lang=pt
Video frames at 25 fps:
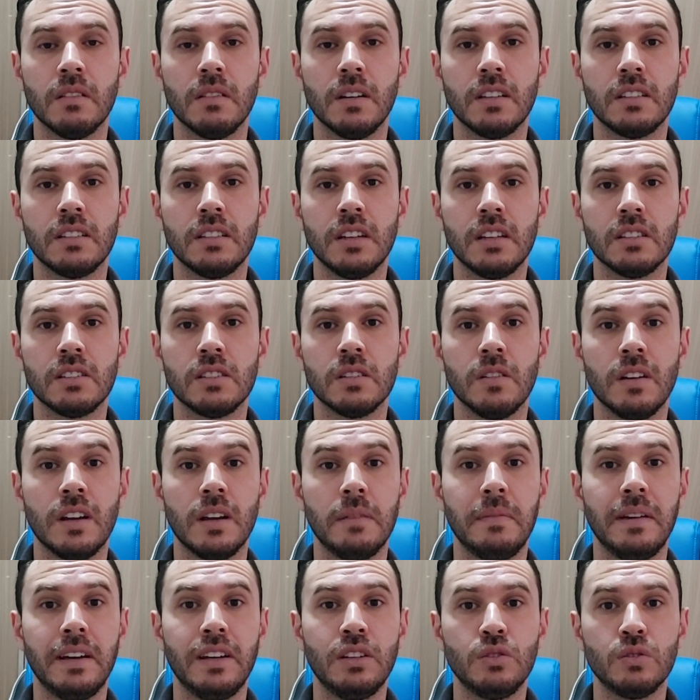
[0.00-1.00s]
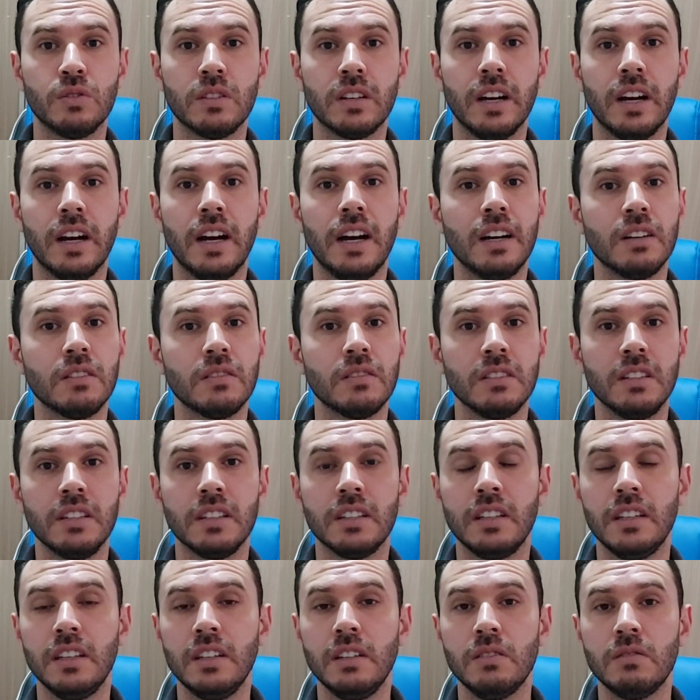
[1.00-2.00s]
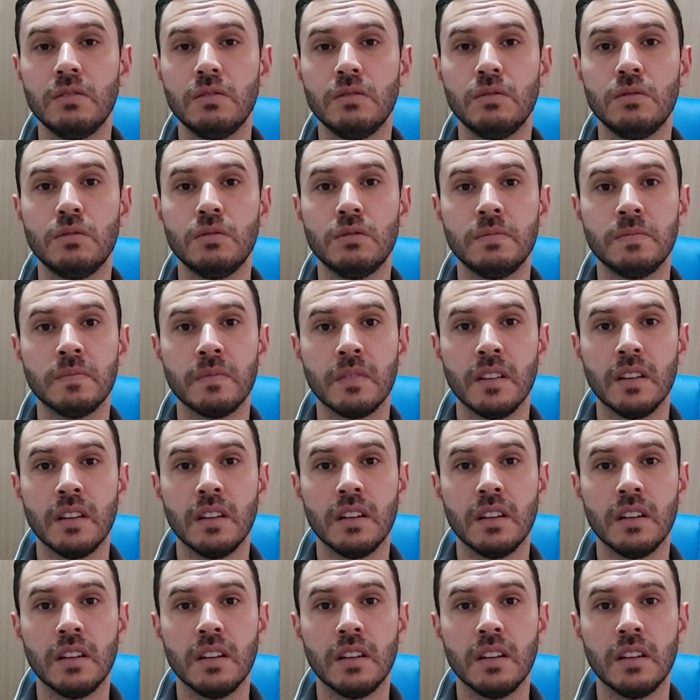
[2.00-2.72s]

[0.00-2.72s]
acesso a um remédio caro e que o,